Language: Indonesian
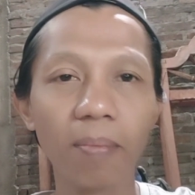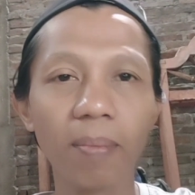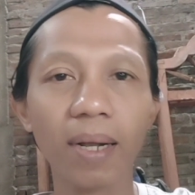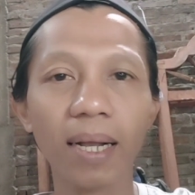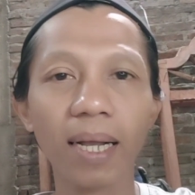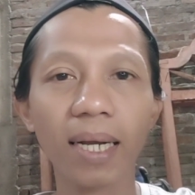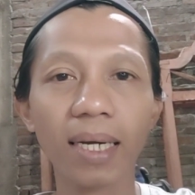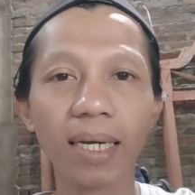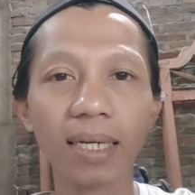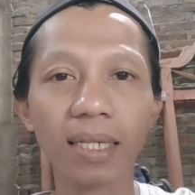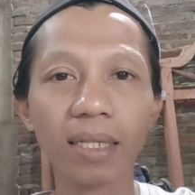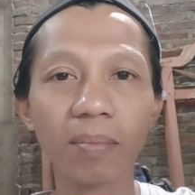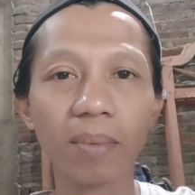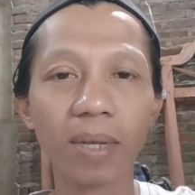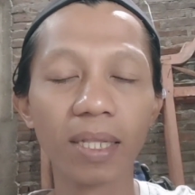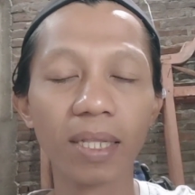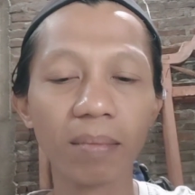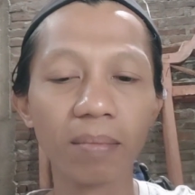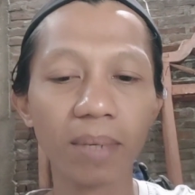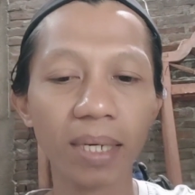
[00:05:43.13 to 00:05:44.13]
begadang di
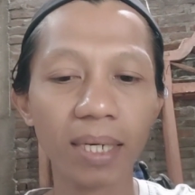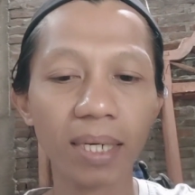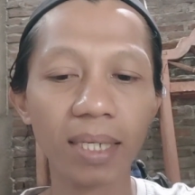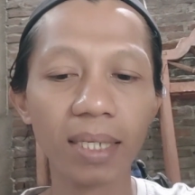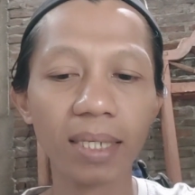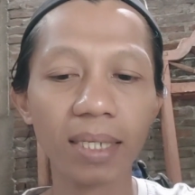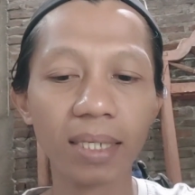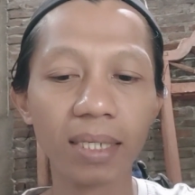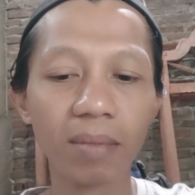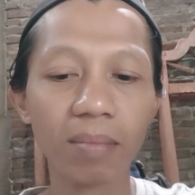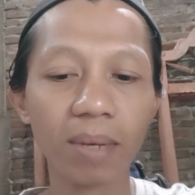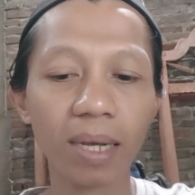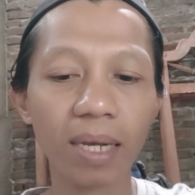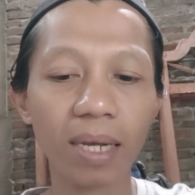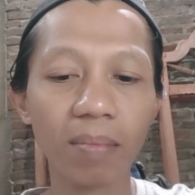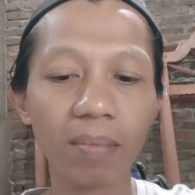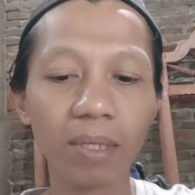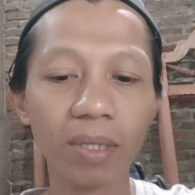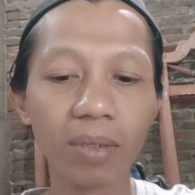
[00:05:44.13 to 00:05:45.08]
tempat teman semalam